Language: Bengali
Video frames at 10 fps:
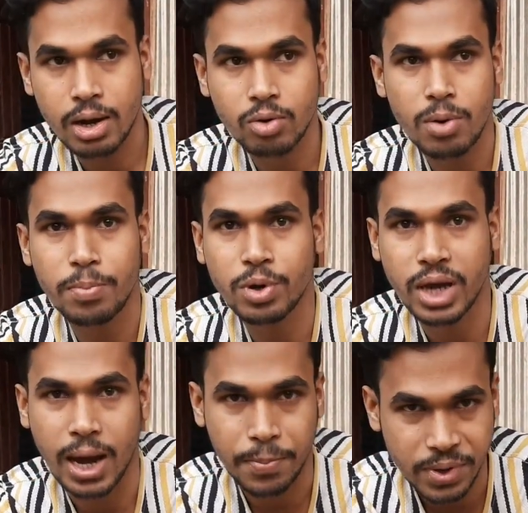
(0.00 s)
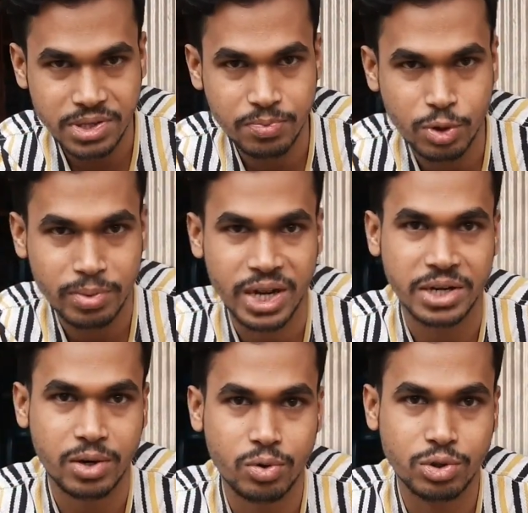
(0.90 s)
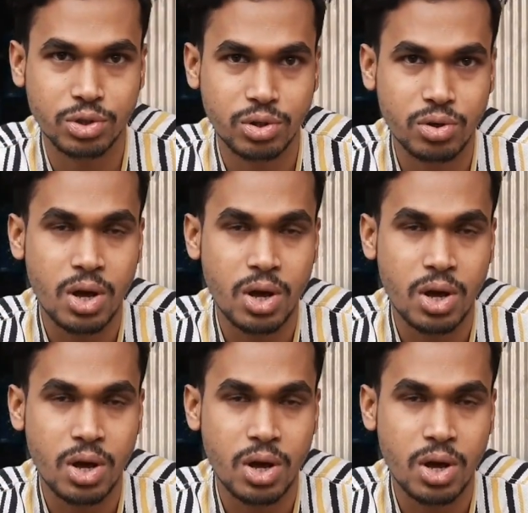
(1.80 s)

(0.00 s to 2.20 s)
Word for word: কমপক্ষে হাফ কেজি পরিমাণ একটা গরুর জন্য